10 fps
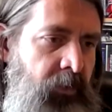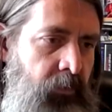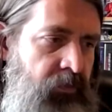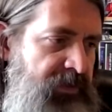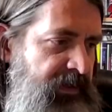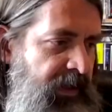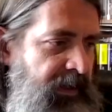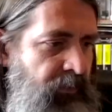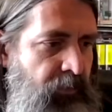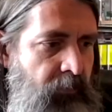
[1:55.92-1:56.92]

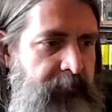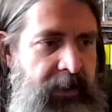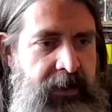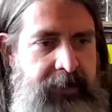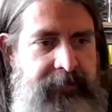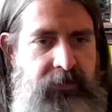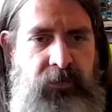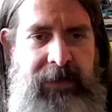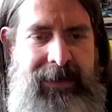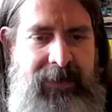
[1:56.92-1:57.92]
Rusia, Europa,
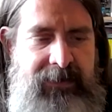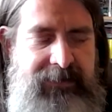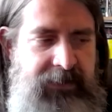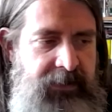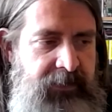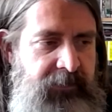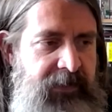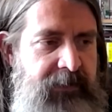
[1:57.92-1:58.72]
zonas de